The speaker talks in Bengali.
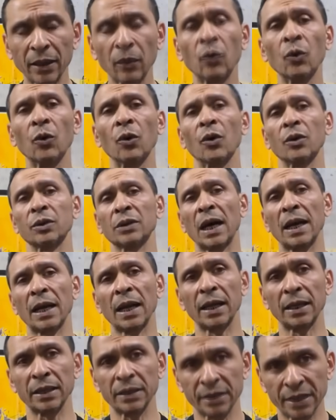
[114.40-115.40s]
দিকগুলো
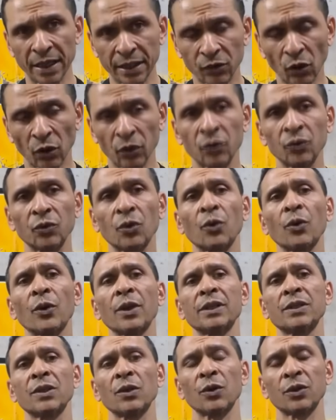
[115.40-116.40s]
তারা যে তদন্ত
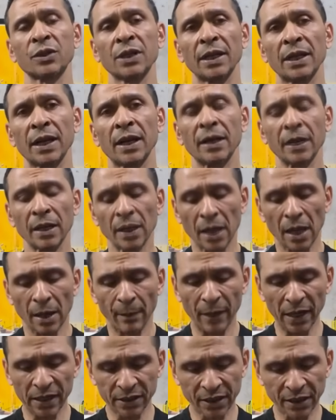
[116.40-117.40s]
করেছিল সেটার
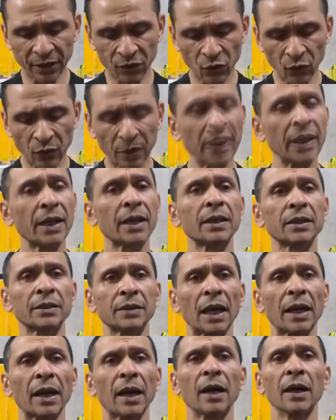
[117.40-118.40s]
বেশ কিছু দিক
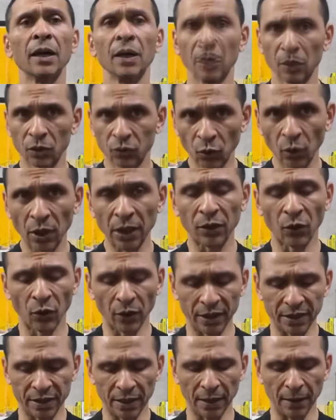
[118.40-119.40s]
তারা তুলে
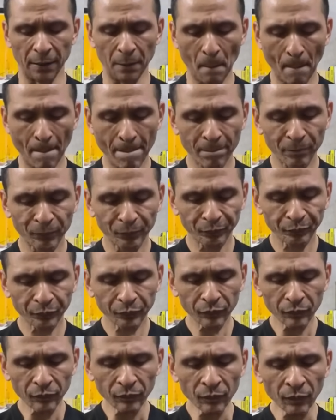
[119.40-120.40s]
ধরেছিলেন
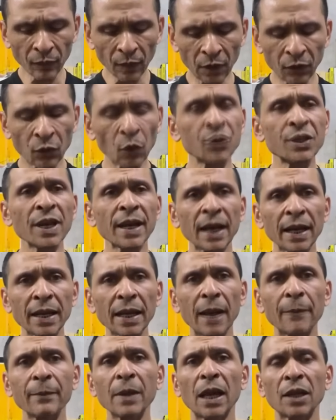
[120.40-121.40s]
তো
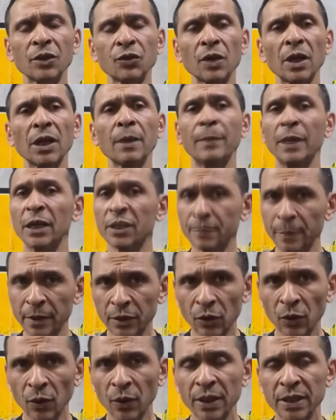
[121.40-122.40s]
সেখানে আমি আসলেই
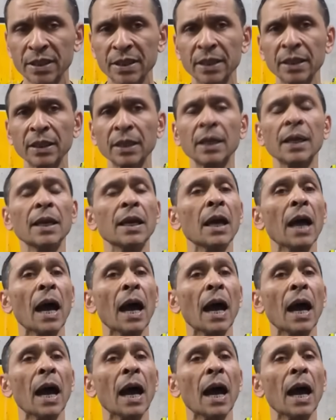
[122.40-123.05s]
বিস্মিত হয়েছি